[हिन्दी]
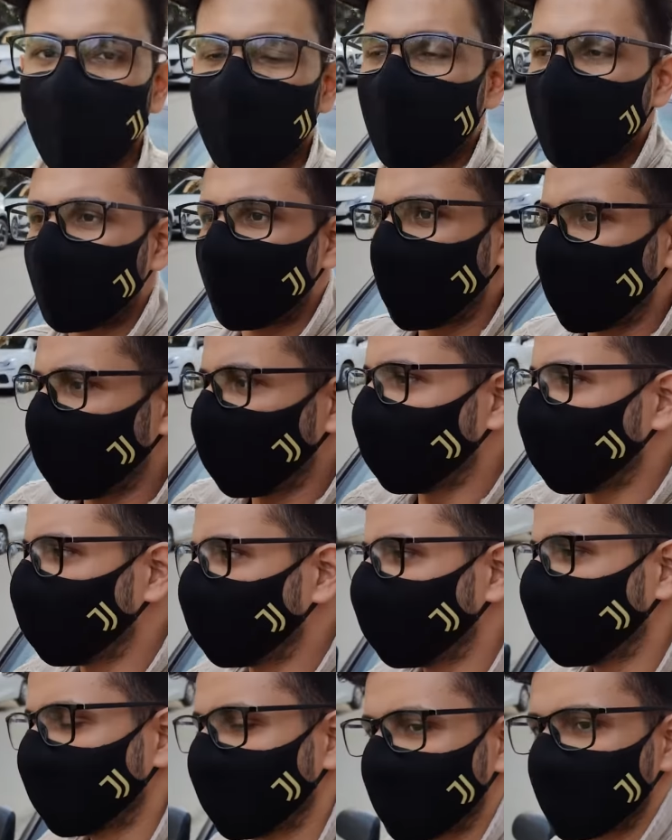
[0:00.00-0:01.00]
तो फिर वो
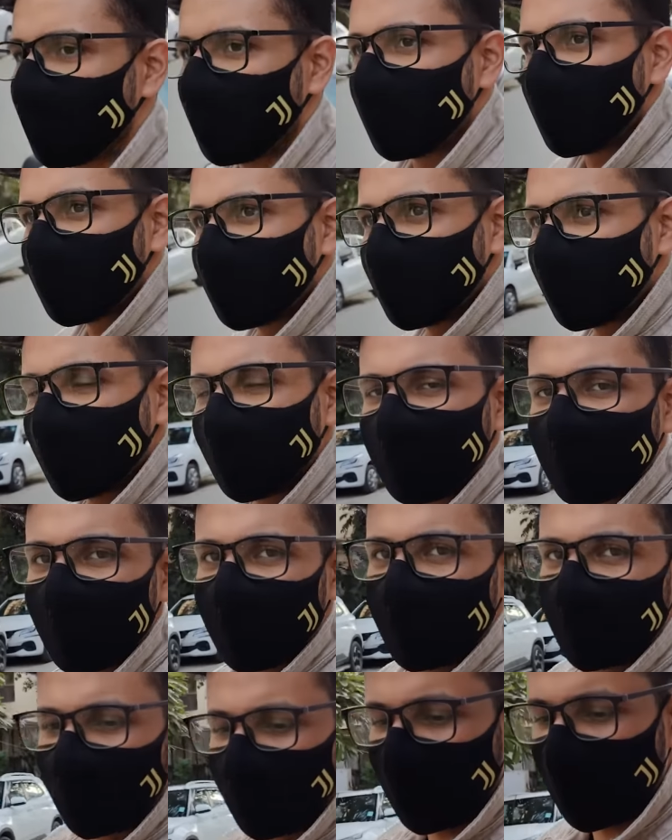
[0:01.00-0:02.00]
मेरी
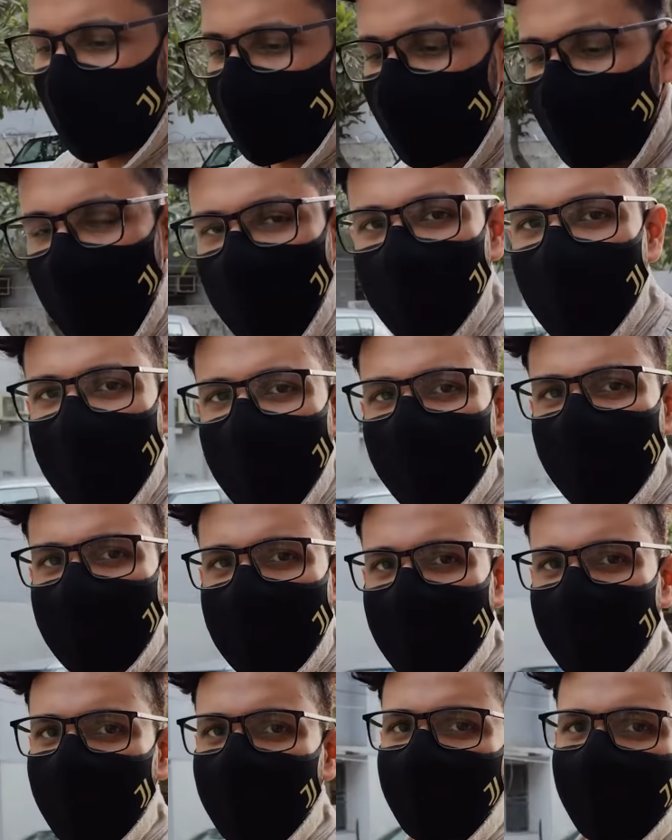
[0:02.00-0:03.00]
ड्राइविंग में
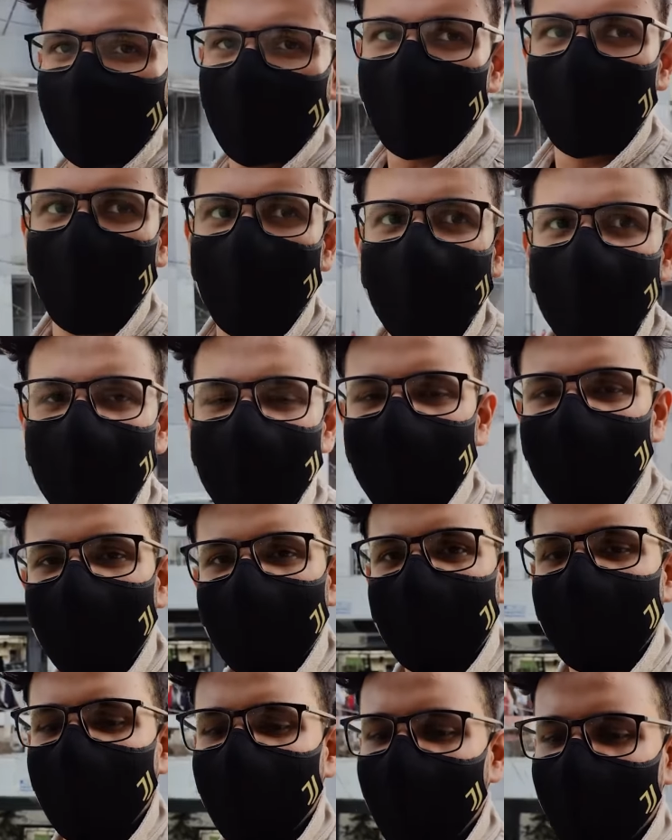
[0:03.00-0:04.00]
मीम खाने
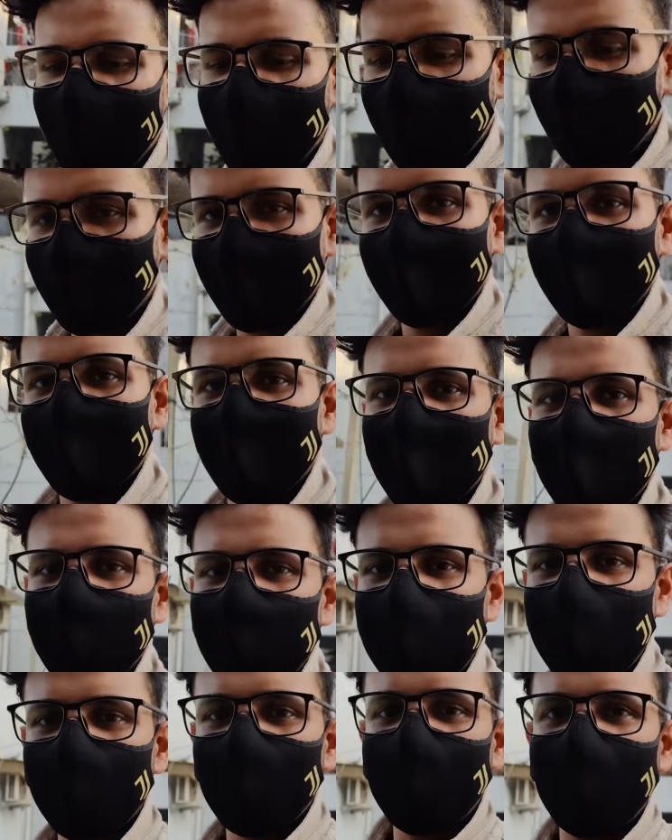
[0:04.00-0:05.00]
निकालेगा
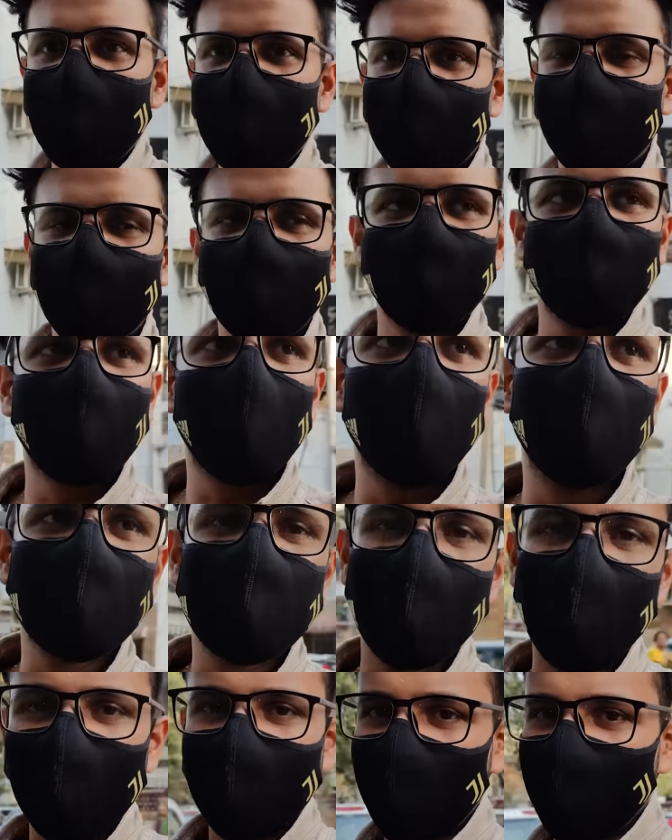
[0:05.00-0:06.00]
मीम ने वो
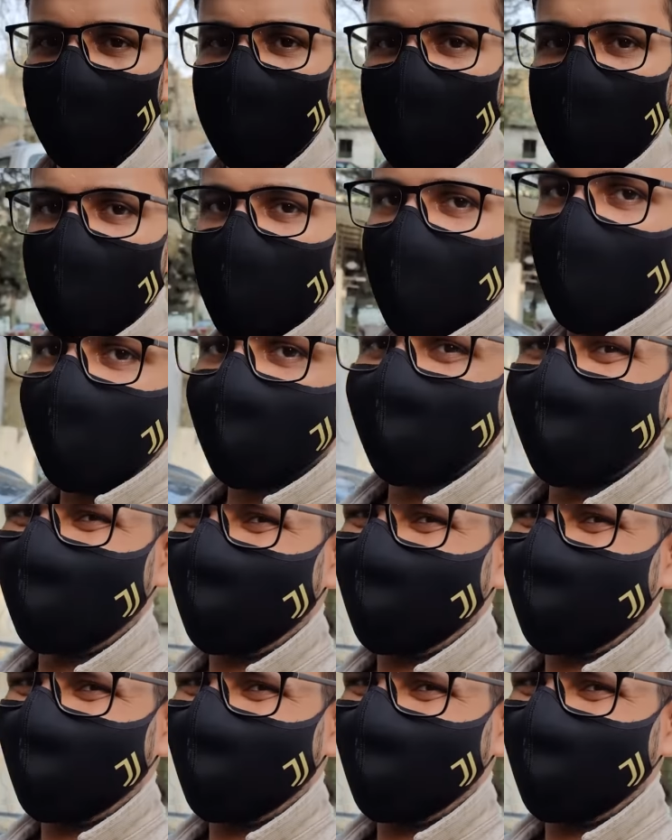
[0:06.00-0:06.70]
मुझे पसंद नहीं है